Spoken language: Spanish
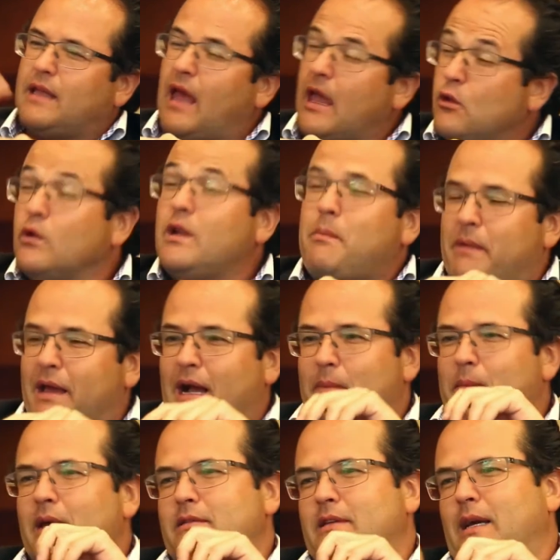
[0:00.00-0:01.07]
y ahí es donde pega
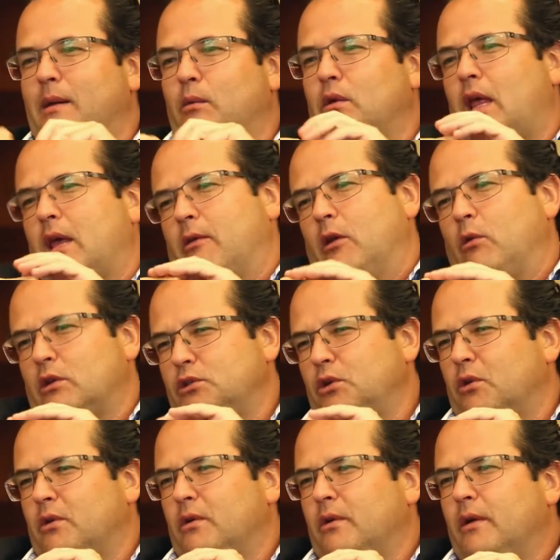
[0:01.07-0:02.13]
más, digamos, la
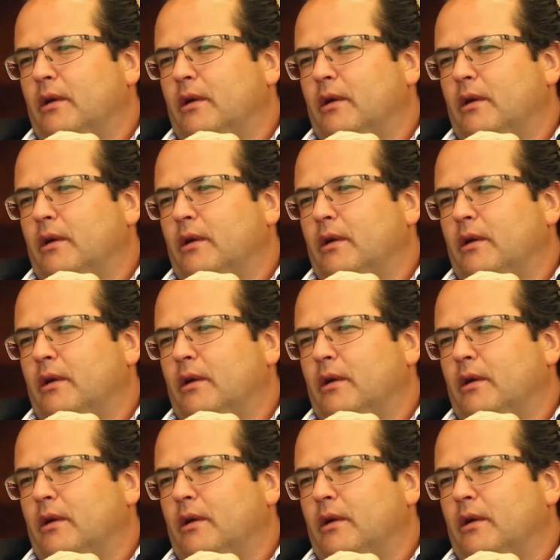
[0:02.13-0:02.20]
devaluación,